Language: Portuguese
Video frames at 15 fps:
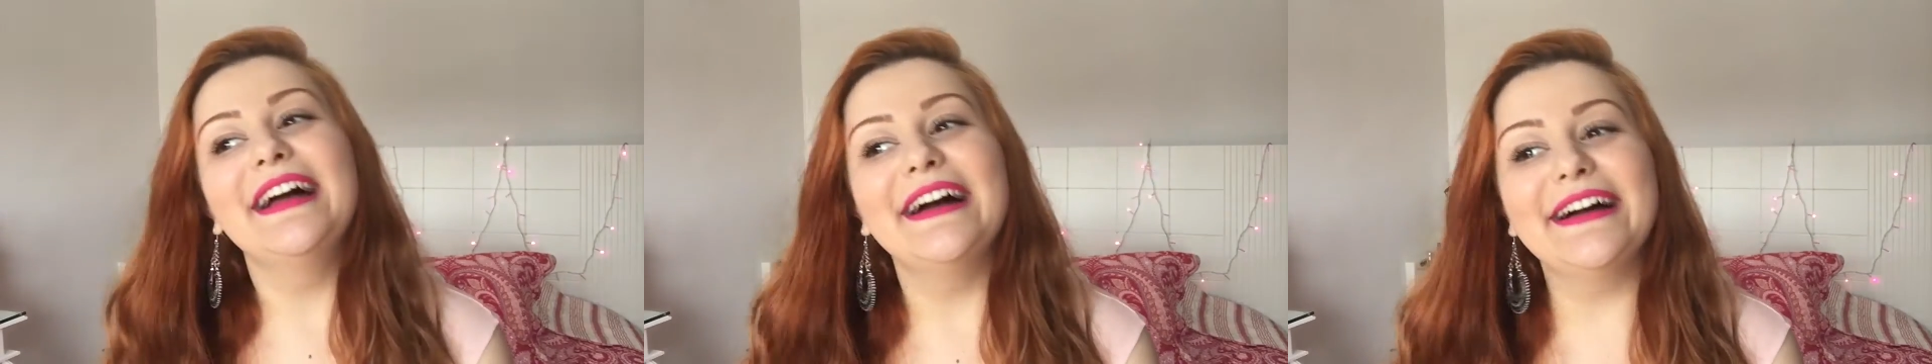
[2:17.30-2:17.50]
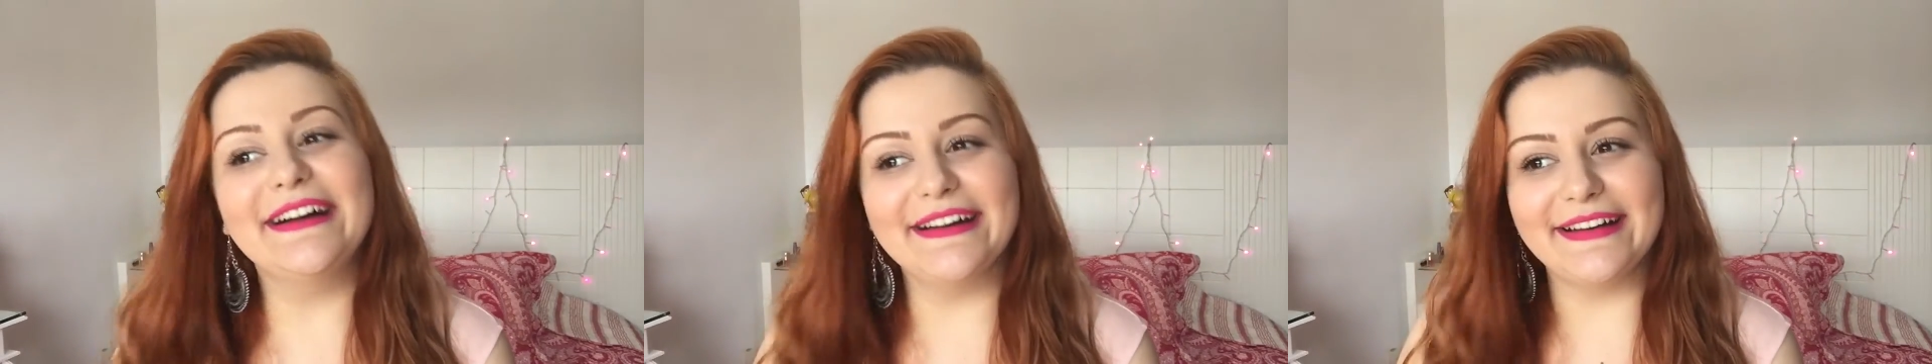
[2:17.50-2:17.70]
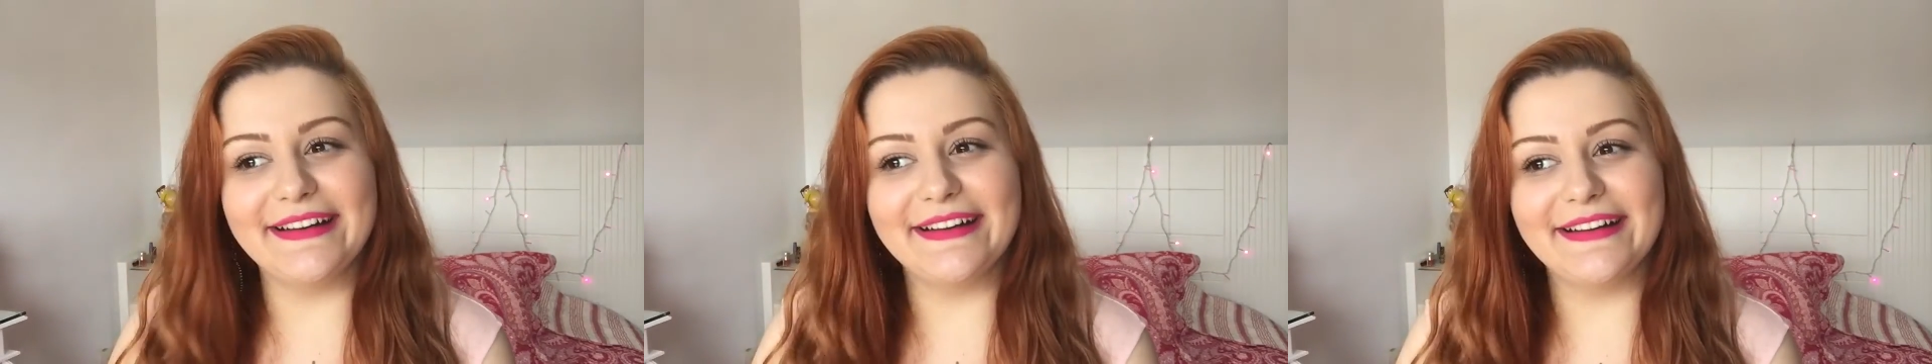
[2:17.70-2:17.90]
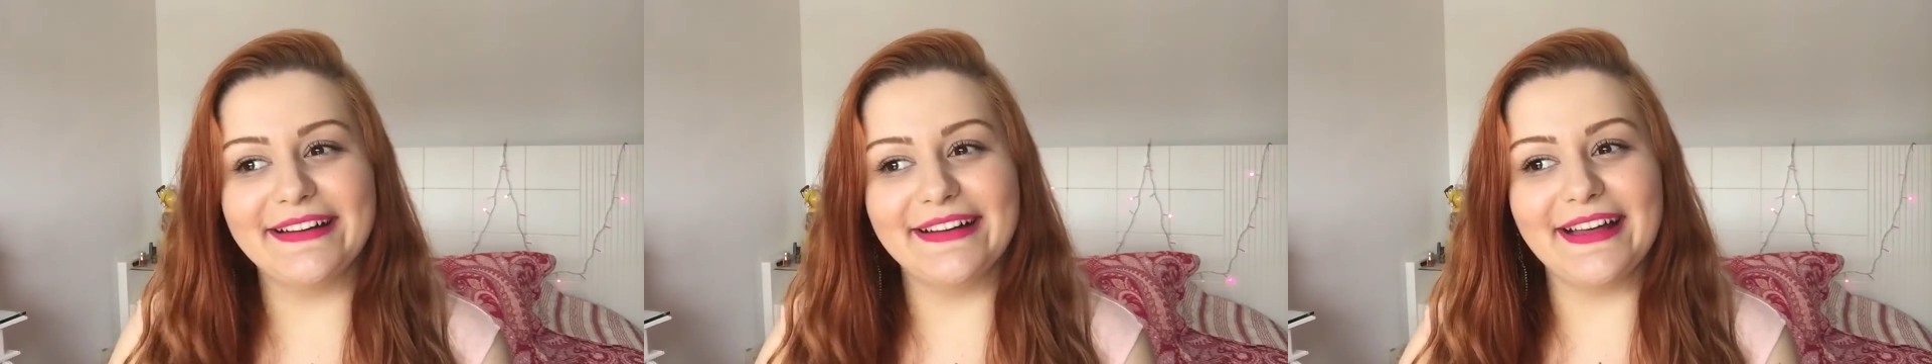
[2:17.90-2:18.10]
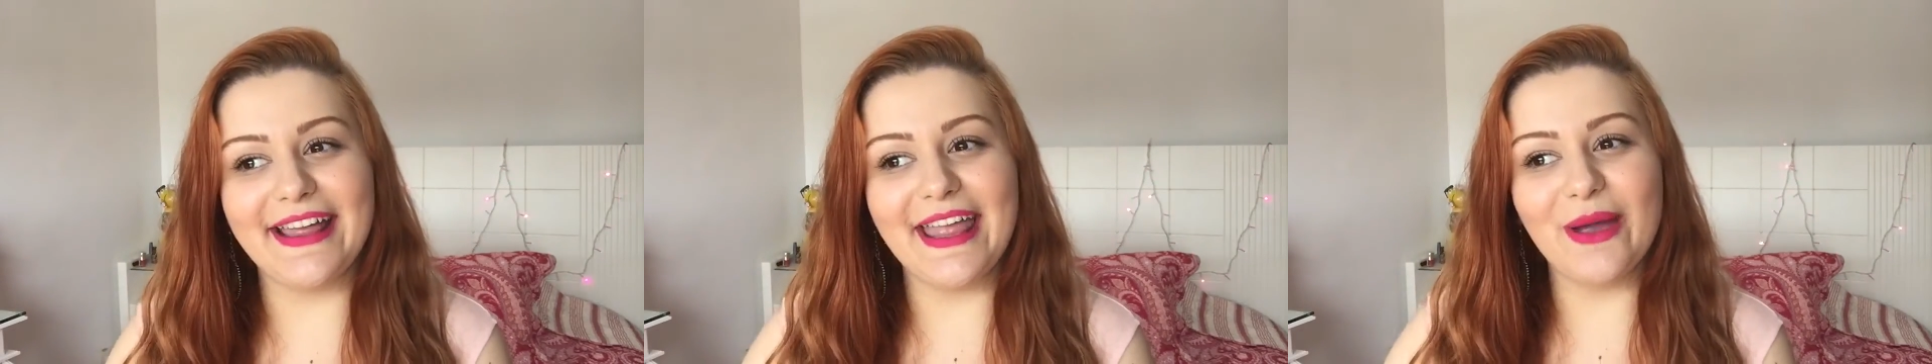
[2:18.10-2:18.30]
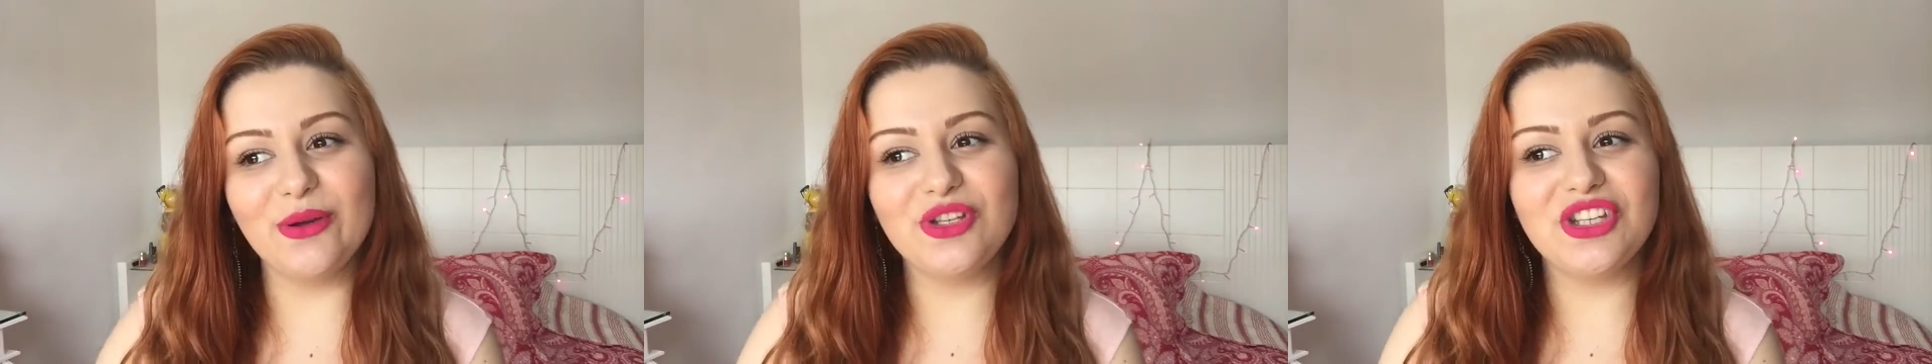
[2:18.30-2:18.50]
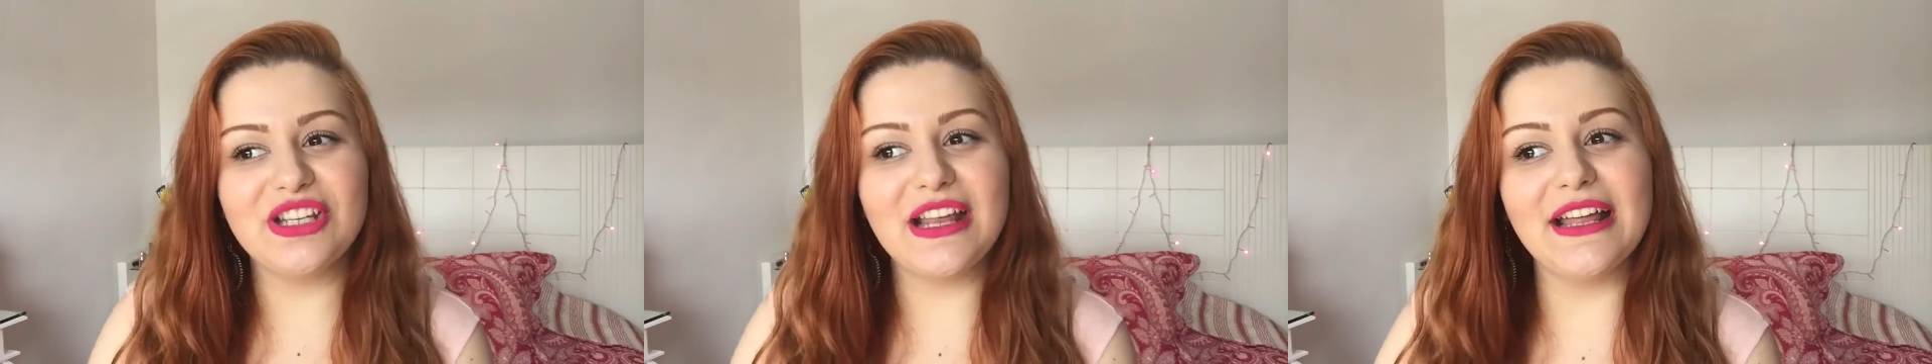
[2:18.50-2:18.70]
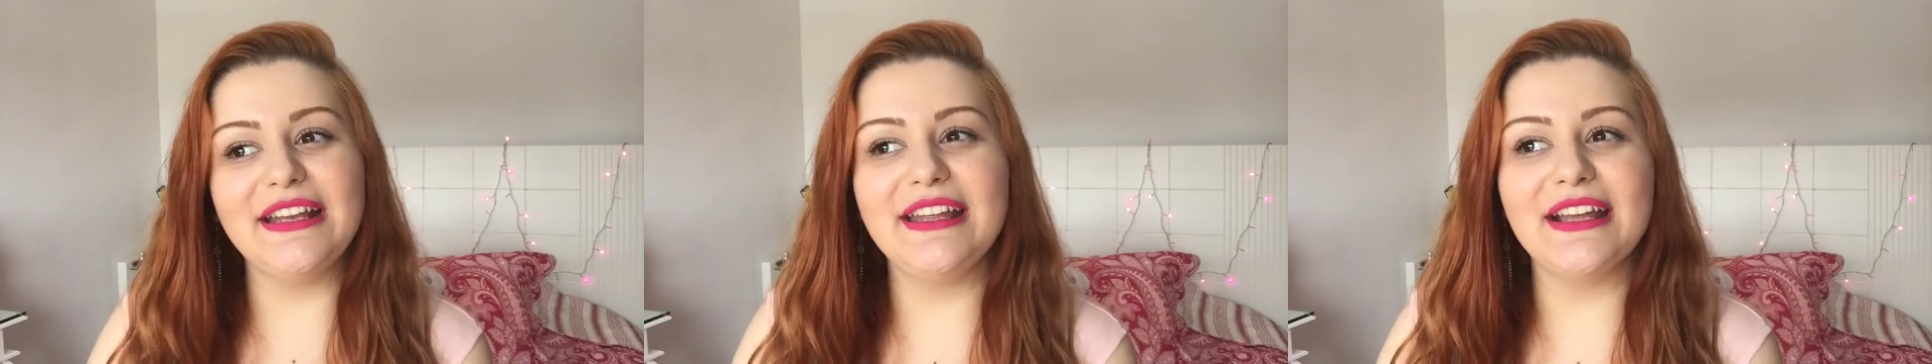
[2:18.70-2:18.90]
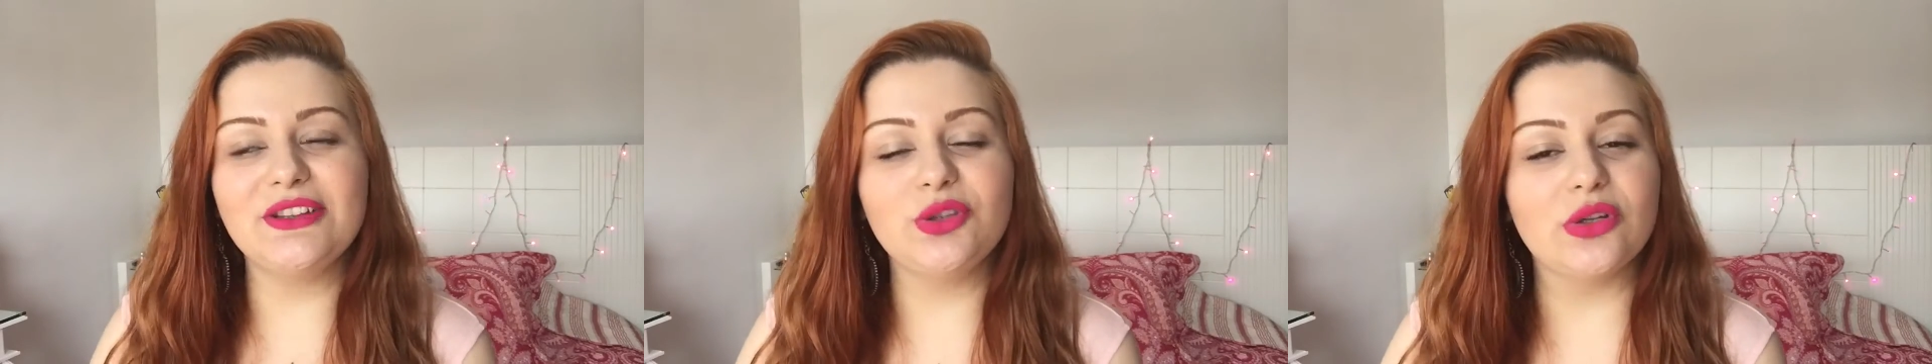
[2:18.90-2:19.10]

Uh, eu tiraria